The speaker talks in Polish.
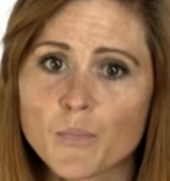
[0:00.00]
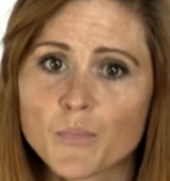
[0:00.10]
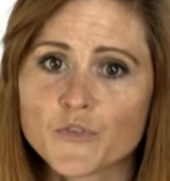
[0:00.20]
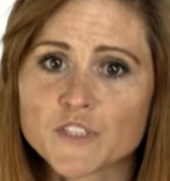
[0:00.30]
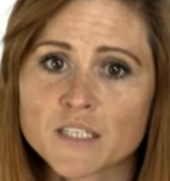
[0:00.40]

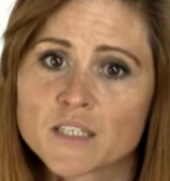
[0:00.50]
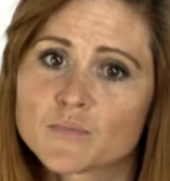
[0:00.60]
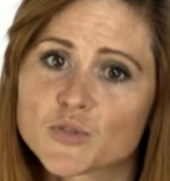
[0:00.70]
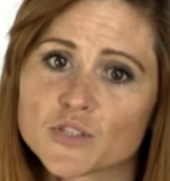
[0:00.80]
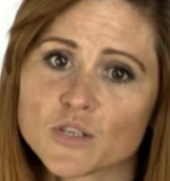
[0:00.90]
Powstanie
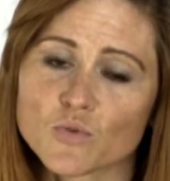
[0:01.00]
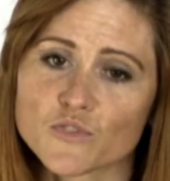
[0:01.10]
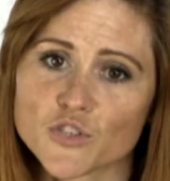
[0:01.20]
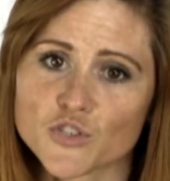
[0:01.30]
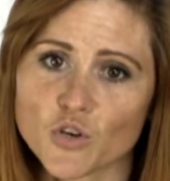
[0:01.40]
przy niej
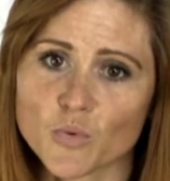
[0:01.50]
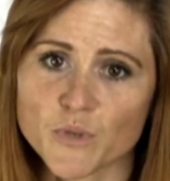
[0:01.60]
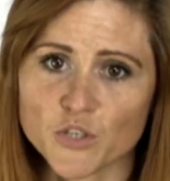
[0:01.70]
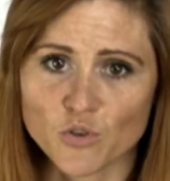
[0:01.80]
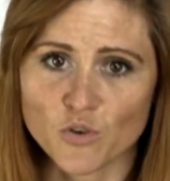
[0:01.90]
również ciąg
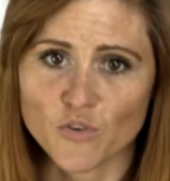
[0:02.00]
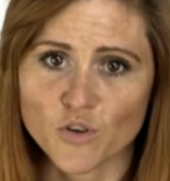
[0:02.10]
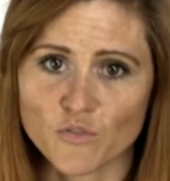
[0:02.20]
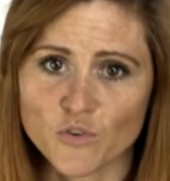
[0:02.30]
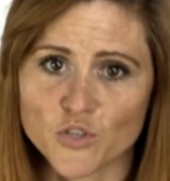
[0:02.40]

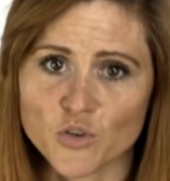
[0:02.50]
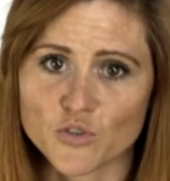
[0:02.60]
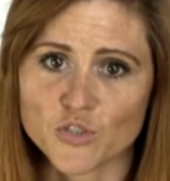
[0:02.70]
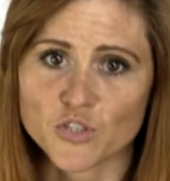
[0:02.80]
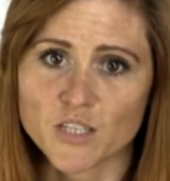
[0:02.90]
pieszo-rowerowy o
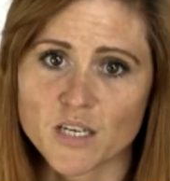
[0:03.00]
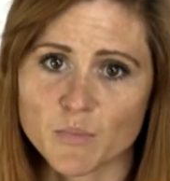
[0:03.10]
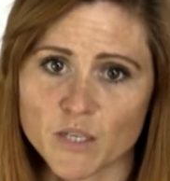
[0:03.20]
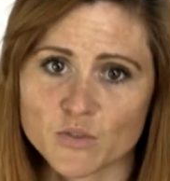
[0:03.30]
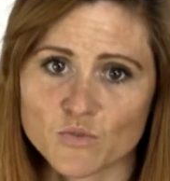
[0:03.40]
szerokości 4
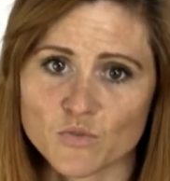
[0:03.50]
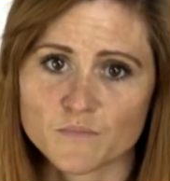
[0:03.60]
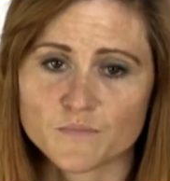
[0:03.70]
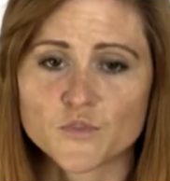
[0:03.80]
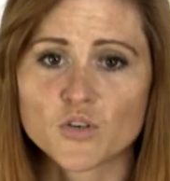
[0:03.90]
metrów.
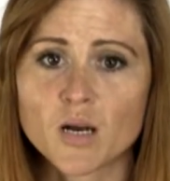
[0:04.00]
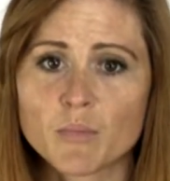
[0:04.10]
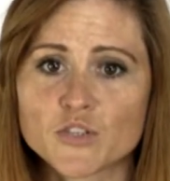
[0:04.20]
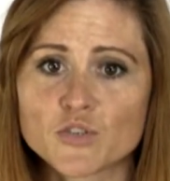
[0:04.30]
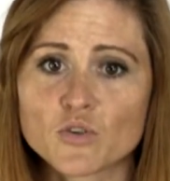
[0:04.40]
Droga
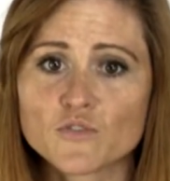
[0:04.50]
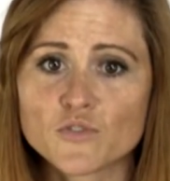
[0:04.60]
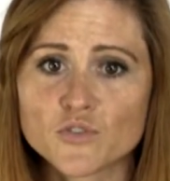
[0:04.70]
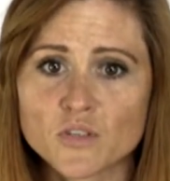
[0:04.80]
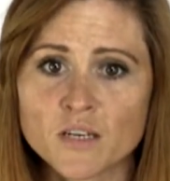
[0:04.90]
będzie
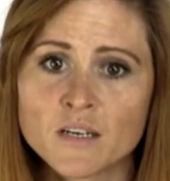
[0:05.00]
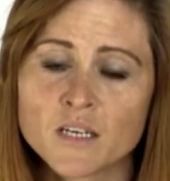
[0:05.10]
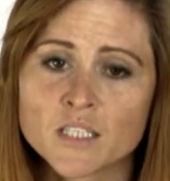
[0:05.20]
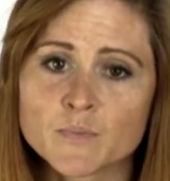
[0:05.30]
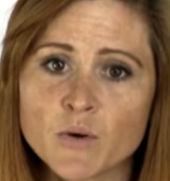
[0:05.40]
odwodniona
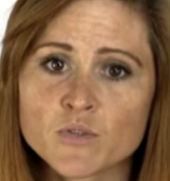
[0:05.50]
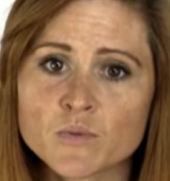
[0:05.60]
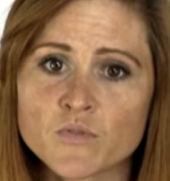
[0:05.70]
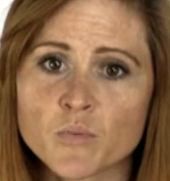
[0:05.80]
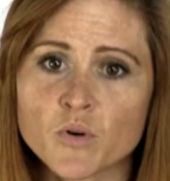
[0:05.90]
z pełnym
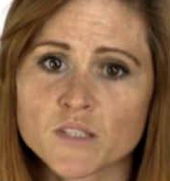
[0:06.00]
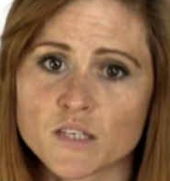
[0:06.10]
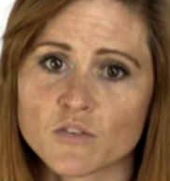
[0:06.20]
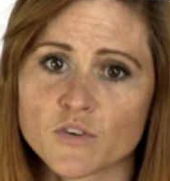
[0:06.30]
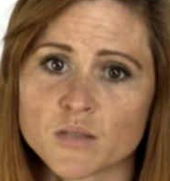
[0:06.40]
nowym
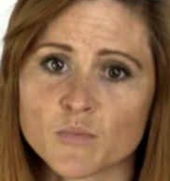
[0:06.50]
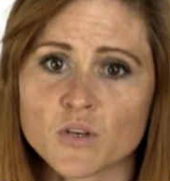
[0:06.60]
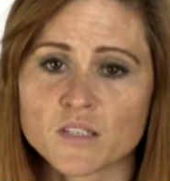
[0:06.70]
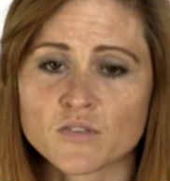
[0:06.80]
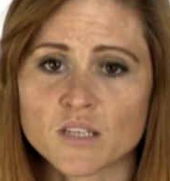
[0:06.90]
oznakowaniem
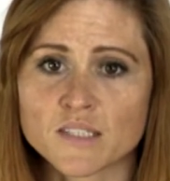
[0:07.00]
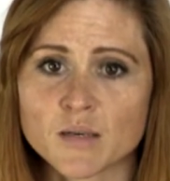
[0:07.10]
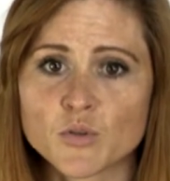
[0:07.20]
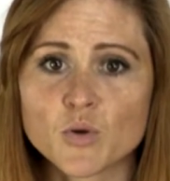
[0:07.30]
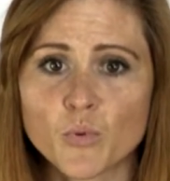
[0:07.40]
oraz
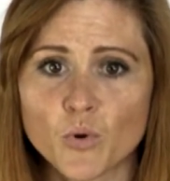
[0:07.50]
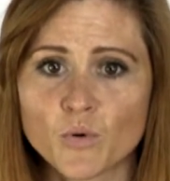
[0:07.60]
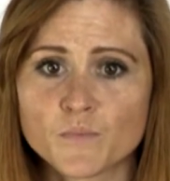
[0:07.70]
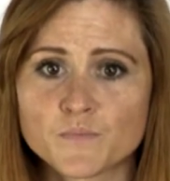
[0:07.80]
dojazdami do pól.